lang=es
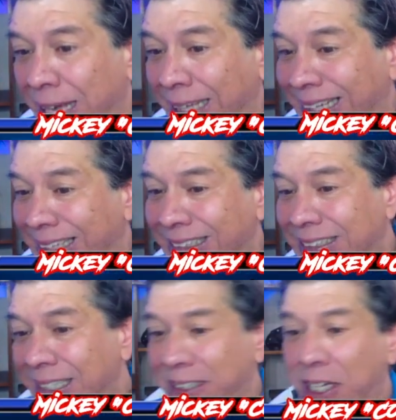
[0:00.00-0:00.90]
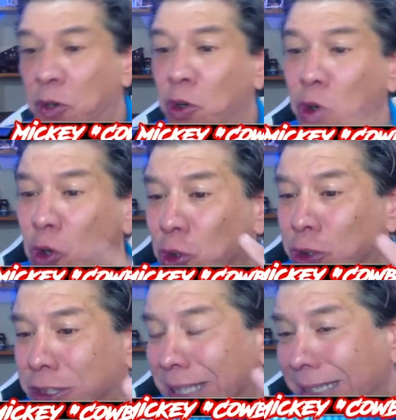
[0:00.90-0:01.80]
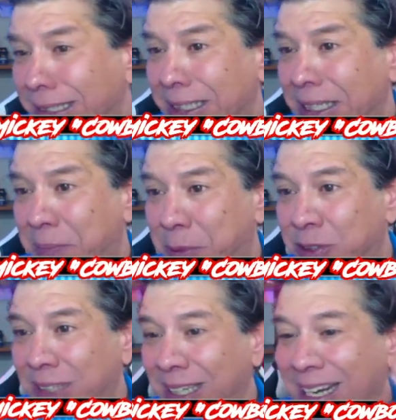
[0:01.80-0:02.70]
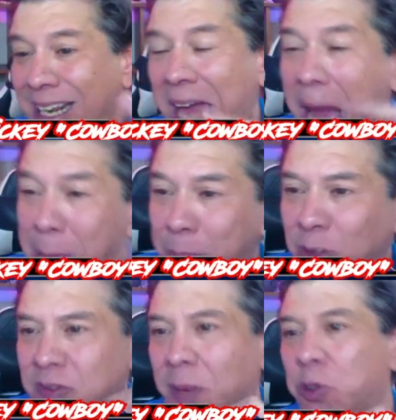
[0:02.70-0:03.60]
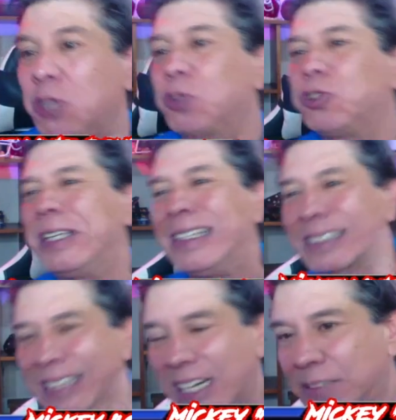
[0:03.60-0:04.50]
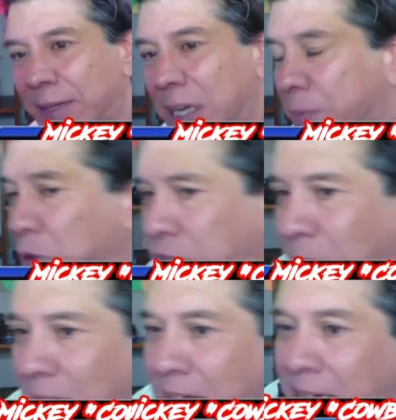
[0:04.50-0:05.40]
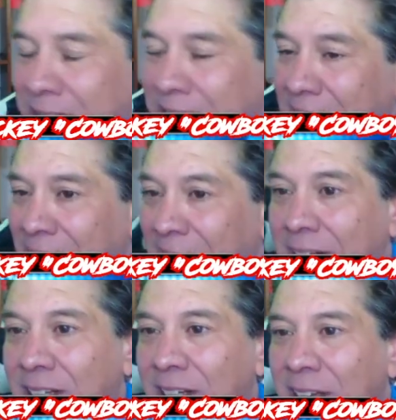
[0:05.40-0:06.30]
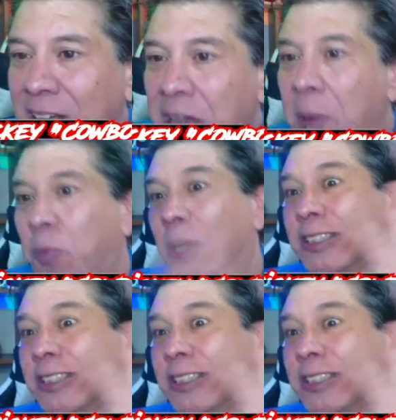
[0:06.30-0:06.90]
Atlanta y San Diego, los tres equipos eran amplios favoritos y sí les veía posibilidades de ganar. Pues